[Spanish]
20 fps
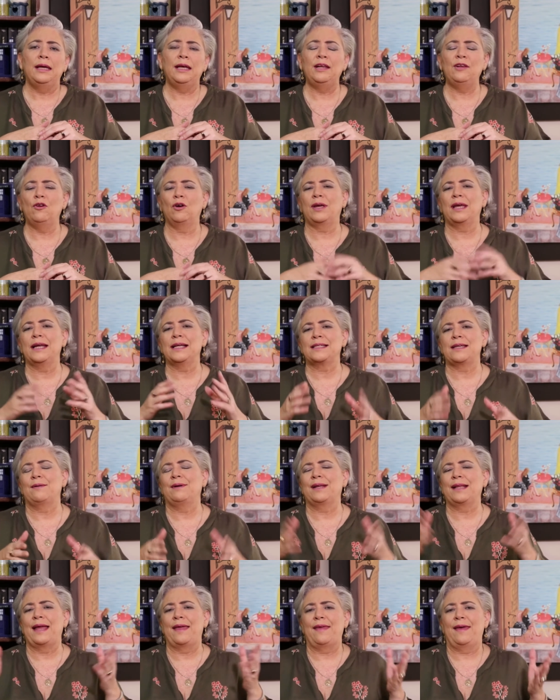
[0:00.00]
y no quiere
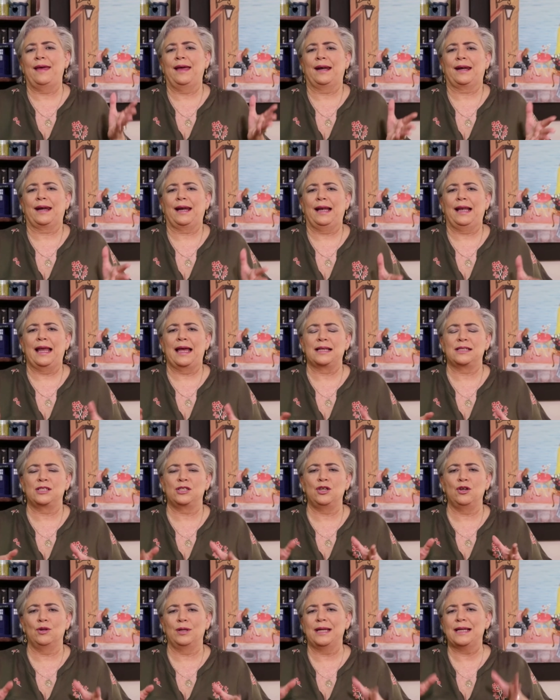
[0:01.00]
saber nada de
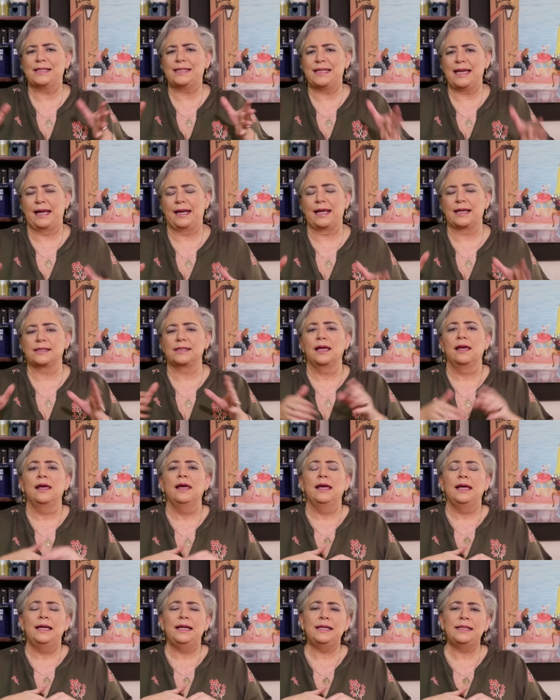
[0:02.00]
relaciones serias.
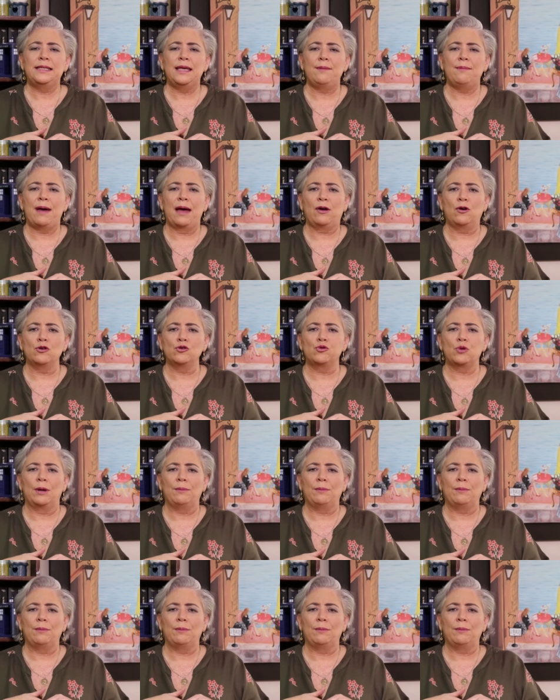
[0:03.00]
Y se va con